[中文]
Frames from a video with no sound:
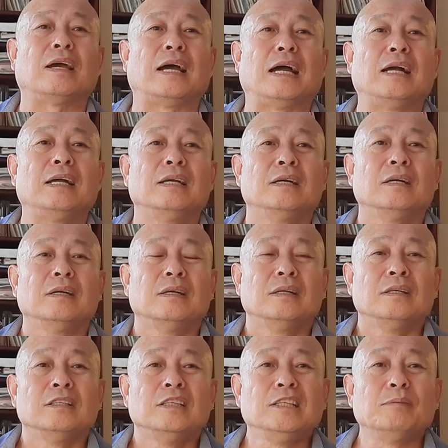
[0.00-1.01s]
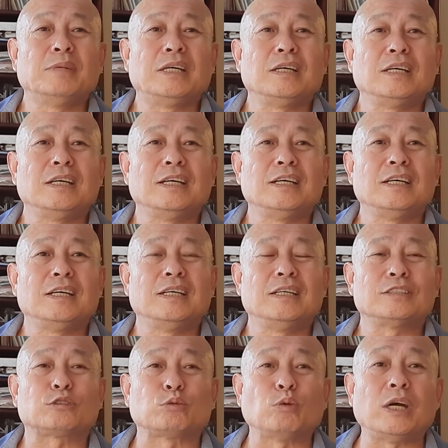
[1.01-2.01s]
哎，那
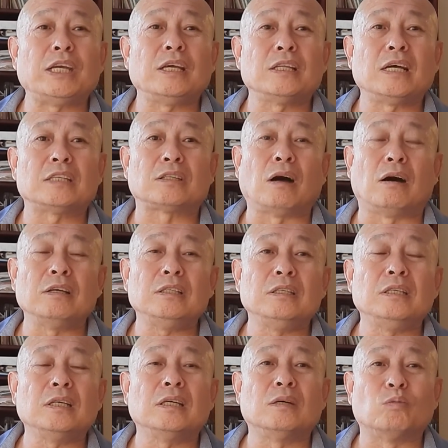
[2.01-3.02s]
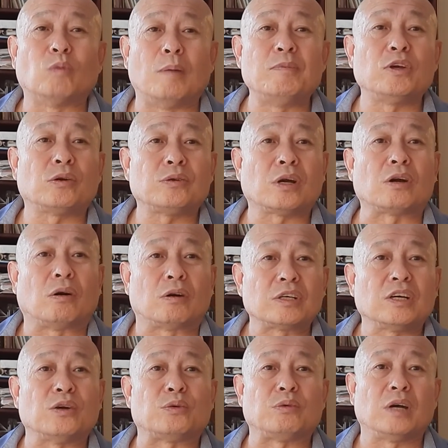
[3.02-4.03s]
么所以呢，当一个我们要去搞
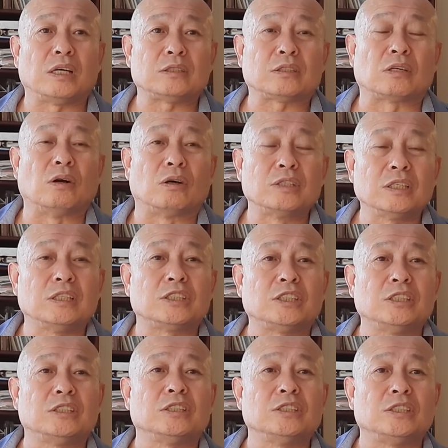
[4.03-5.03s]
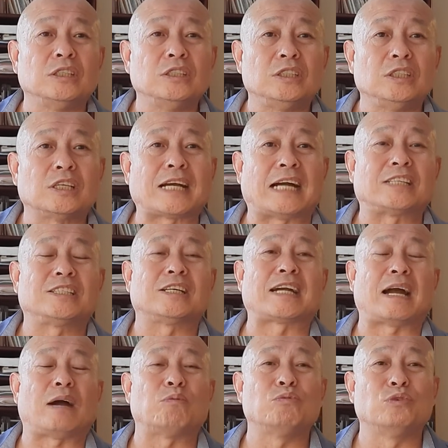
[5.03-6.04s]
这个学，搞这个知识、信息感知、
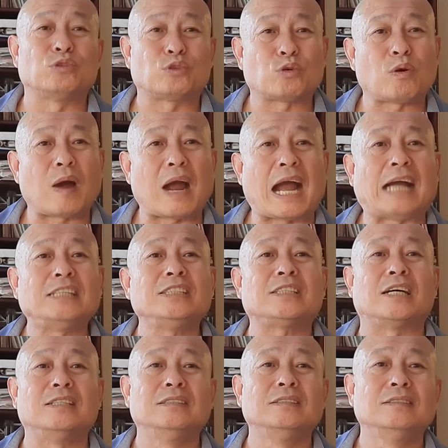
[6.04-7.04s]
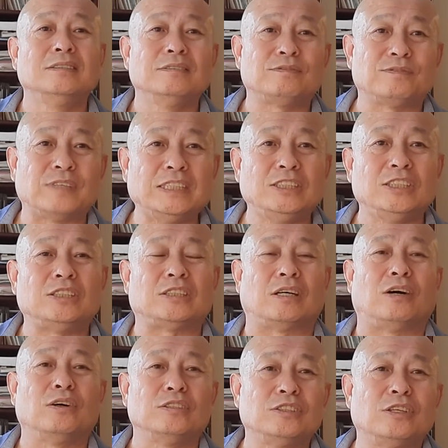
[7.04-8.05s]
感悟、传承、分
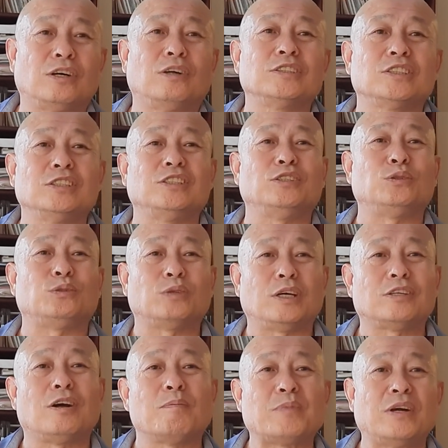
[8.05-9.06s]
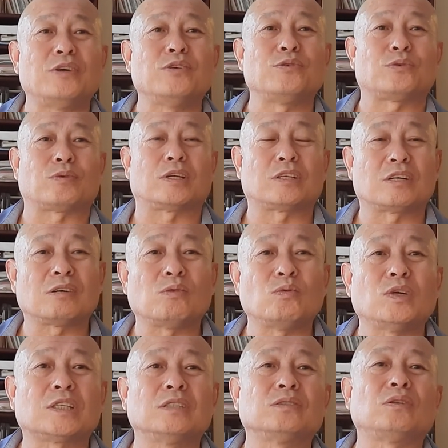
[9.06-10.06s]
享，让自己学，让别人学的这
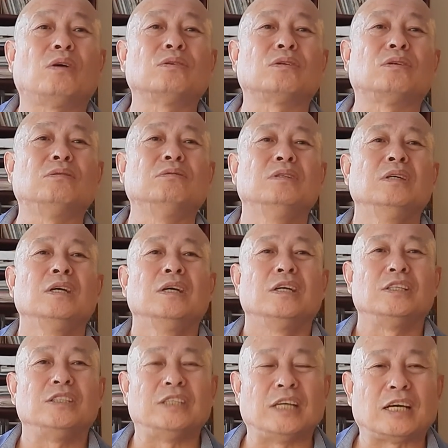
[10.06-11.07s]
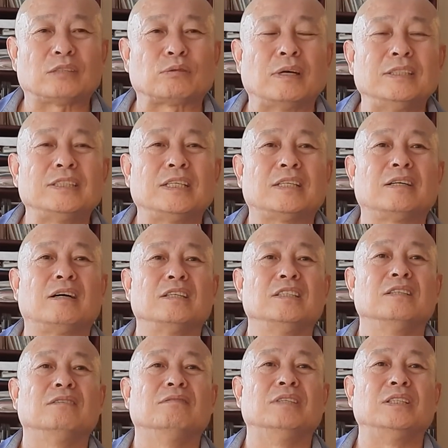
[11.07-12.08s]
过程当中。也存在这样
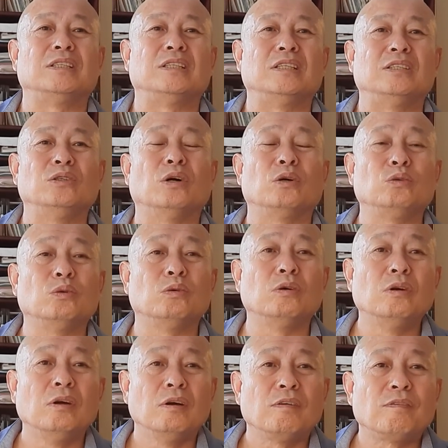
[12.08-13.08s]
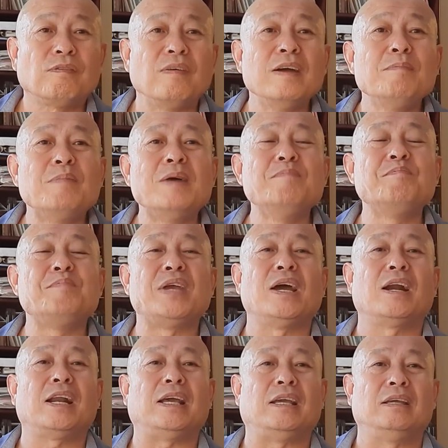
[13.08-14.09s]
一个问题，你要有分门
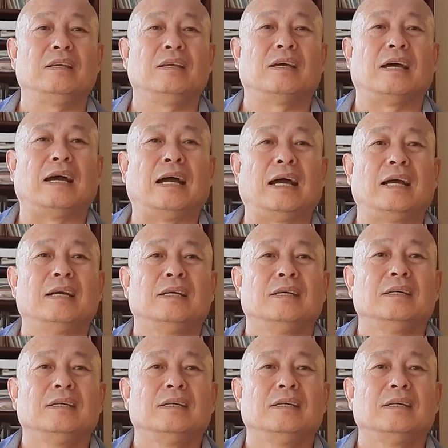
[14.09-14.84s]
别类，哎，